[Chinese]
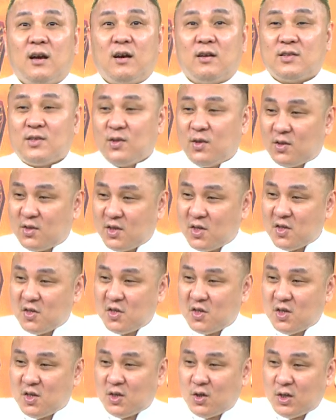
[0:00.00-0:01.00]
啊，只有经
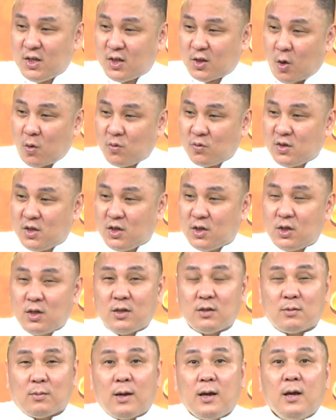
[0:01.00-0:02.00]
济系、统计
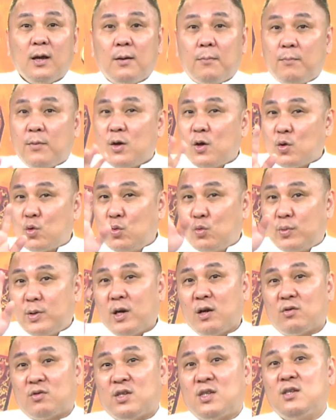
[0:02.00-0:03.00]
系什么没有股
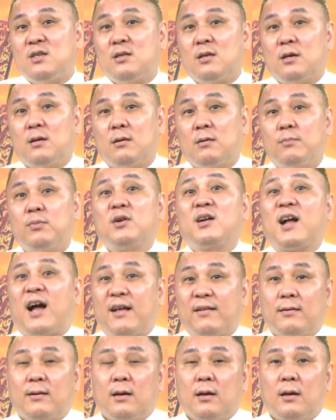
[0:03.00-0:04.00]
票系的，不
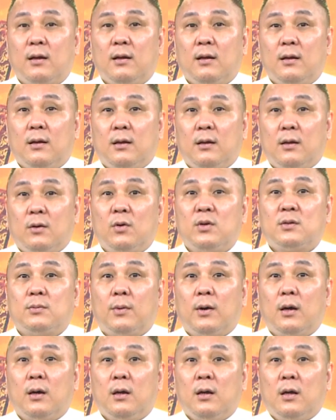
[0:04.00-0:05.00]
敢了。为什
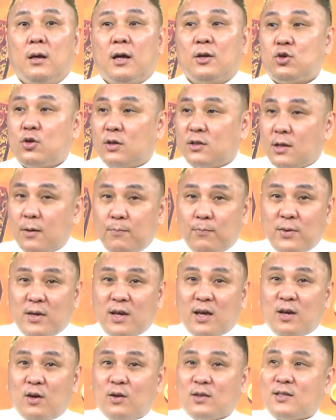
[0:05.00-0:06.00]
么啊？学生毕
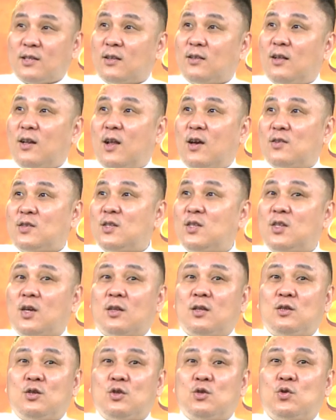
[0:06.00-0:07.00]
业以后照着老师
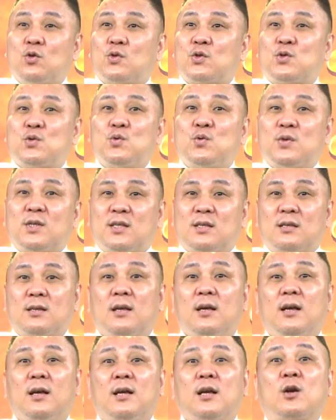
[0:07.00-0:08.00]
教的去做，输死
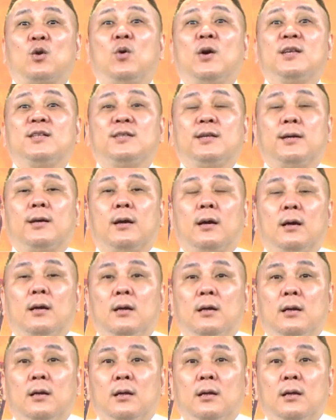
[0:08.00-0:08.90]
要怪谁啊？